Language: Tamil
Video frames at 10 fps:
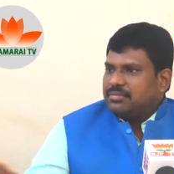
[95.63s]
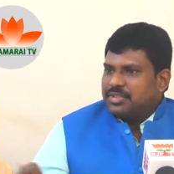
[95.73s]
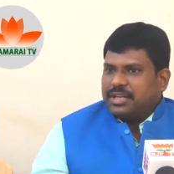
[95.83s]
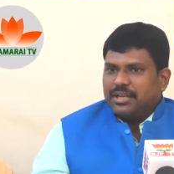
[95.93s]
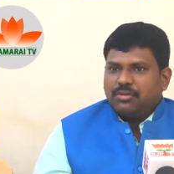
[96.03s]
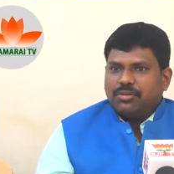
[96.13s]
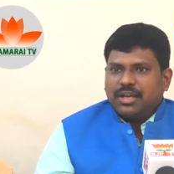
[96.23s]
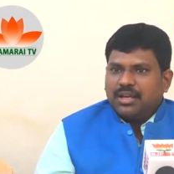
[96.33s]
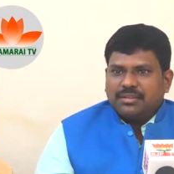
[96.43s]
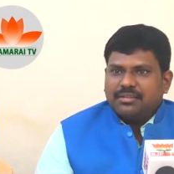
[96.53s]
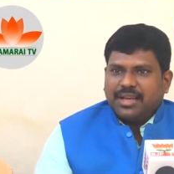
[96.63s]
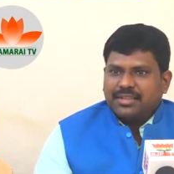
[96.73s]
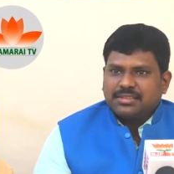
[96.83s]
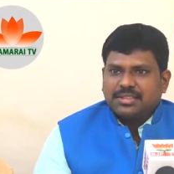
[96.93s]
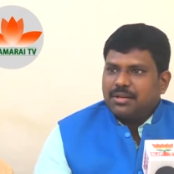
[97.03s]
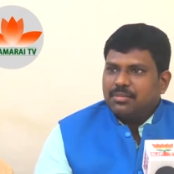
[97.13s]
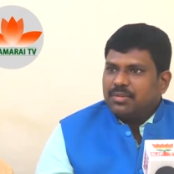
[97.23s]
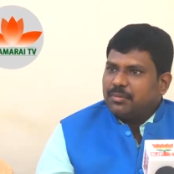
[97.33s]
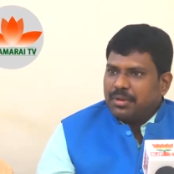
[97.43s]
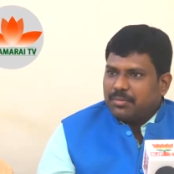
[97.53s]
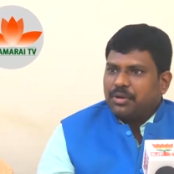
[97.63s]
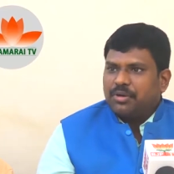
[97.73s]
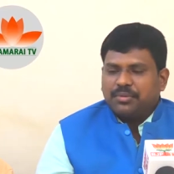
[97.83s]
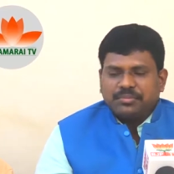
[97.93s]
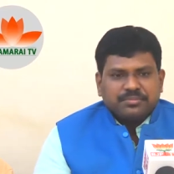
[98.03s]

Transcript: ஸ்டேட்டோட டேக்ஸை நம்ம விற்பனை பண்ணுறோம்